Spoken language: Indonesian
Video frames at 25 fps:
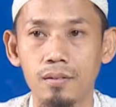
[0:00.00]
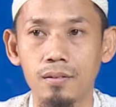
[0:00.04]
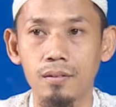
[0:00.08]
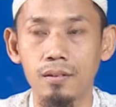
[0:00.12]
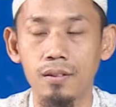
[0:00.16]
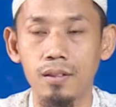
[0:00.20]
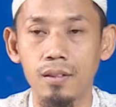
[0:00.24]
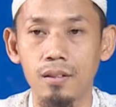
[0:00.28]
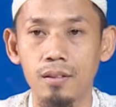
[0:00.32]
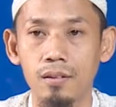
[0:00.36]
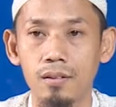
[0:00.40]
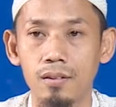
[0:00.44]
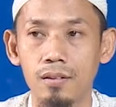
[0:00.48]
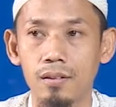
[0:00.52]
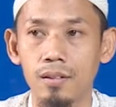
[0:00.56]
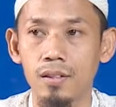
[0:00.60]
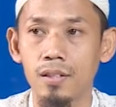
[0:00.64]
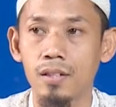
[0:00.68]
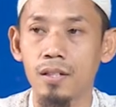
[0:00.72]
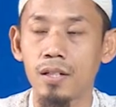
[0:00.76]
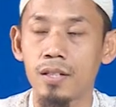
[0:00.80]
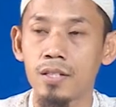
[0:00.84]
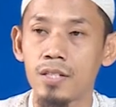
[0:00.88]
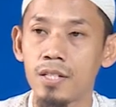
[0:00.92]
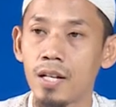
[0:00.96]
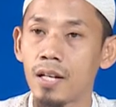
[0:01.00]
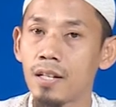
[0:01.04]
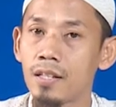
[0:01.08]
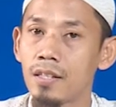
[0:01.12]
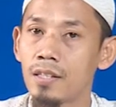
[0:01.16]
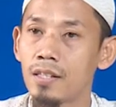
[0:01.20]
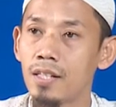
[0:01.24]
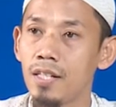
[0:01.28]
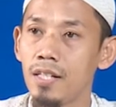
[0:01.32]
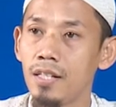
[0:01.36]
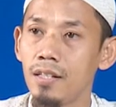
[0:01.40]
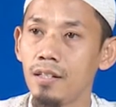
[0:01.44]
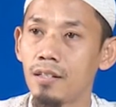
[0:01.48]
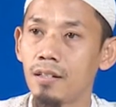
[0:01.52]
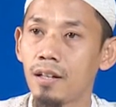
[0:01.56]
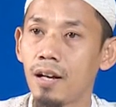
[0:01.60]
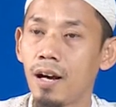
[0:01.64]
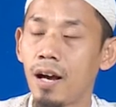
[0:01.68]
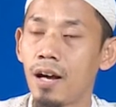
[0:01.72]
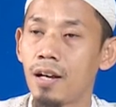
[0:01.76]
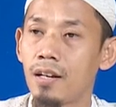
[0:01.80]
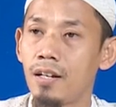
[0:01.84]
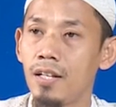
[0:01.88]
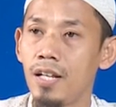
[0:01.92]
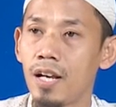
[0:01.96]
Ya. Cantik
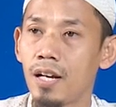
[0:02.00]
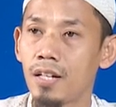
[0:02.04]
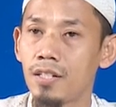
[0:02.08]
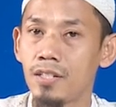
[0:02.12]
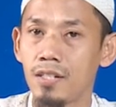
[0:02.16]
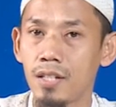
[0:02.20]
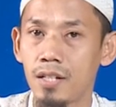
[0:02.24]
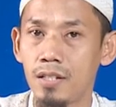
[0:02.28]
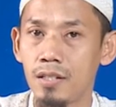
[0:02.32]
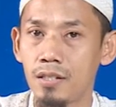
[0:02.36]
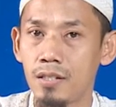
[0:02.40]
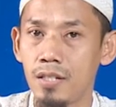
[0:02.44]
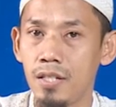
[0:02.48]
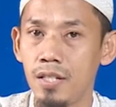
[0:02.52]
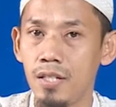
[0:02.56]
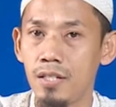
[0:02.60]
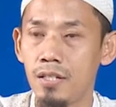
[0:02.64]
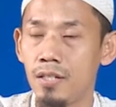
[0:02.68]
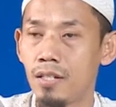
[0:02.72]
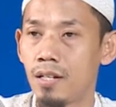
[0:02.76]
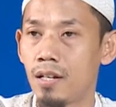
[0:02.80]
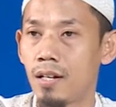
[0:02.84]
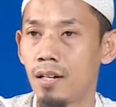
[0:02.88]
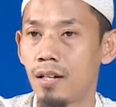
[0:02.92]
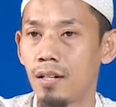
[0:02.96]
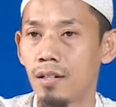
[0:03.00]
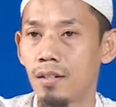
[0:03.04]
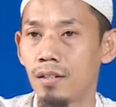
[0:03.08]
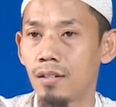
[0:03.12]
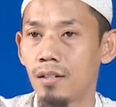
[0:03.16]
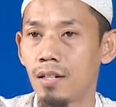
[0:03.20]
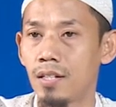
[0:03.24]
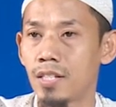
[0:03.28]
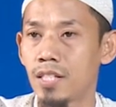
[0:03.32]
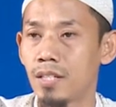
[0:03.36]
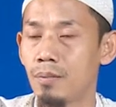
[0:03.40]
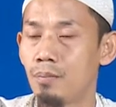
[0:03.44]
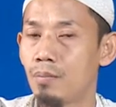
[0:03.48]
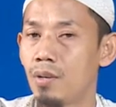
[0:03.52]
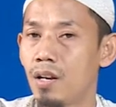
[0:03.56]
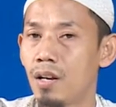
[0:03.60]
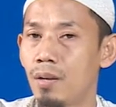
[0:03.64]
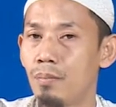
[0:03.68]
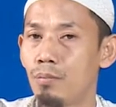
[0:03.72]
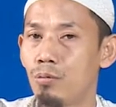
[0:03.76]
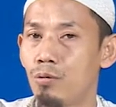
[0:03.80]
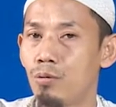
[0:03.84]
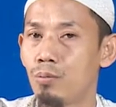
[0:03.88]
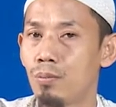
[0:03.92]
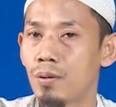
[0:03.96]
ada yang cantiknya
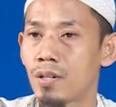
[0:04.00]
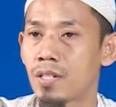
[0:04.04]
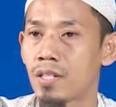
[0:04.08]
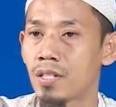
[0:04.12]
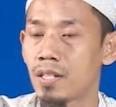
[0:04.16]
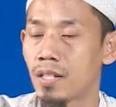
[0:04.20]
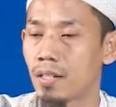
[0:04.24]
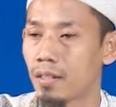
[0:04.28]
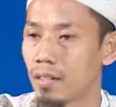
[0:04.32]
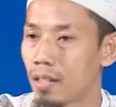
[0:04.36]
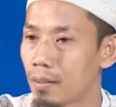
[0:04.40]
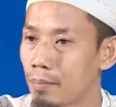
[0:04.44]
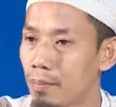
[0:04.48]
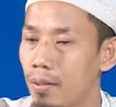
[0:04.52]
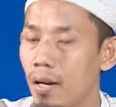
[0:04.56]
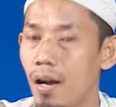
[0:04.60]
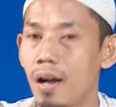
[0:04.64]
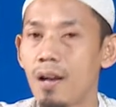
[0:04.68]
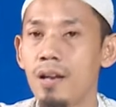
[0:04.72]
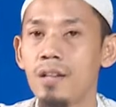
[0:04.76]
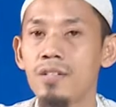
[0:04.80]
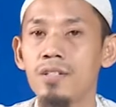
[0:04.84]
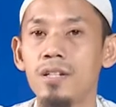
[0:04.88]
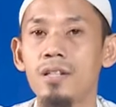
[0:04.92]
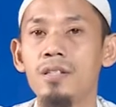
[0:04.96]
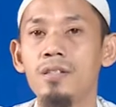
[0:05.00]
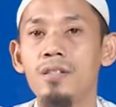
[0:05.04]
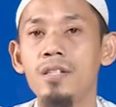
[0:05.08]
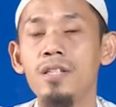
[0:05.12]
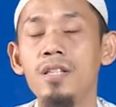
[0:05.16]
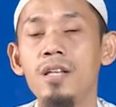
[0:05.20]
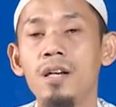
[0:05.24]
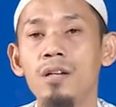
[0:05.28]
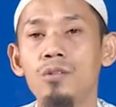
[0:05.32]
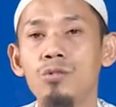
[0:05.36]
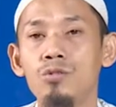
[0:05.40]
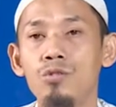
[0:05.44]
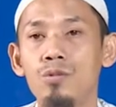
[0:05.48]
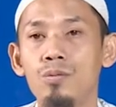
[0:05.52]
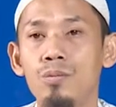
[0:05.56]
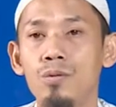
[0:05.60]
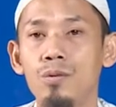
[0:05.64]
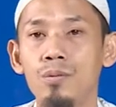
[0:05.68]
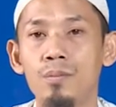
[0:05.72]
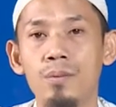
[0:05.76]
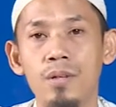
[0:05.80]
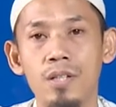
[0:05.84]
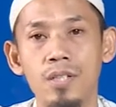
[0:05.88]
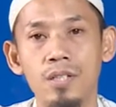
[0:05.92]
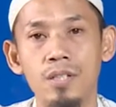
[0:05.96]
90% tapi ada cantik yang
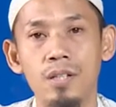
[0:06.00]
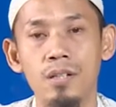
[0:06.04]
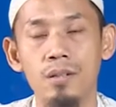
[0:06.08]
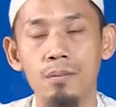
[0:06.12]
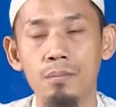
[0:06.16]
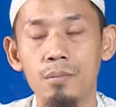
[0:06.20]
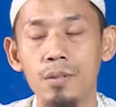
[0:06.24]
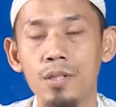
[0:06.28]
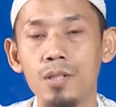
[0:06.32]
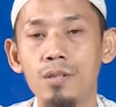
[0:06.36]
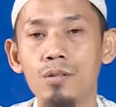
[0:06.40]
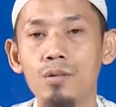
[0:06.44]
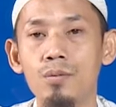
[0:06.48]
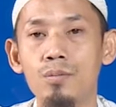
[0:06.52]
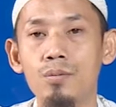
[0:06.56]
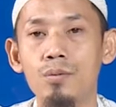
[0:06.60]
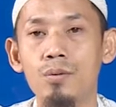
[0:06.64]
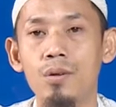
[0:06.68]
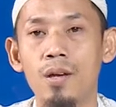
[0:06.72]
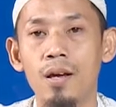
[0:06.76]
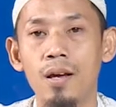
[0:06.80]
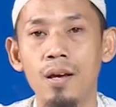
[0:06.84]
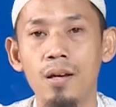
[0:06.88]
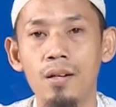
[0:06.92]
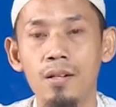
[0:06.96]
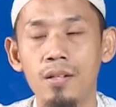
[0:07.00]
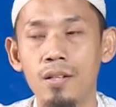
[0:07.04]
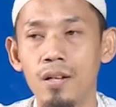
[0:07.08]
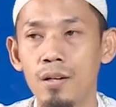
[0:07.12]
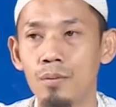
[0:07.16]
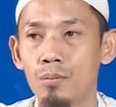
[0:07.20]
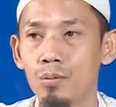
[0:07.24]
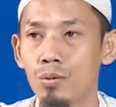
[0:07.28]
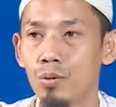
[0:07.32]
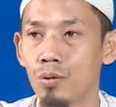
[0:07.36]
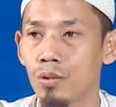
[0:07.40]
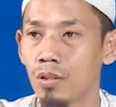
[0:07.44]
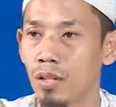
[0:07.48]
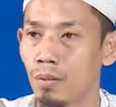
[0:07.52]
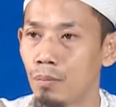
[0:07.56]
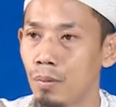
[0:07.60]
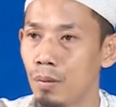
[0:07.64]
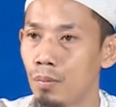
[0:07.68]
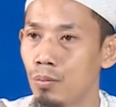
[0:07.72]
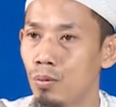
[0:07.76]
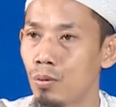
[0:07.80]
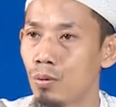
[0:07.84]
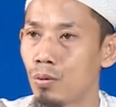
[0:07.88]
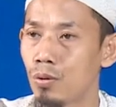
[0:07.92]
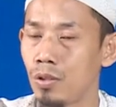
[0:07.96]
70%. Begitu pula ada yang buruk tapi
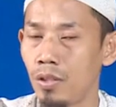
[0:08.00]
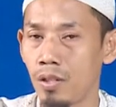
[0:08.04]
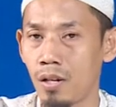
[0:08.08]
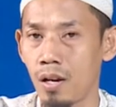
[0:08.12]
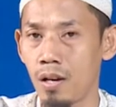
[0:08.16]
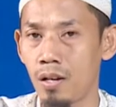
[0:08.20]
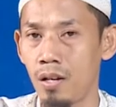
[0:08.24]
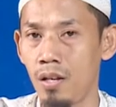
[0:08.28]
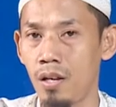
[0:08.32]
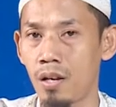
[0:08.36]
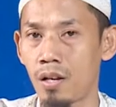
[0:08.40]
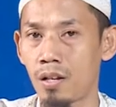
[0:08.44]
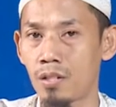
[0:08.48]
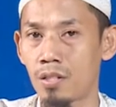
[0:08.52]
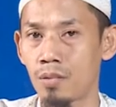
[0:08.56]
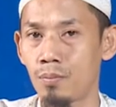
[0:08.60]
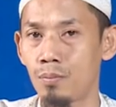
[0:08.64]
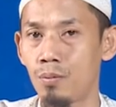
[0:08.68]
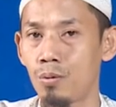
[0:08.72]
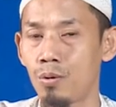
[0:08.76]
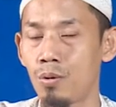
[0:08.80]
buruknya ada yang 10%,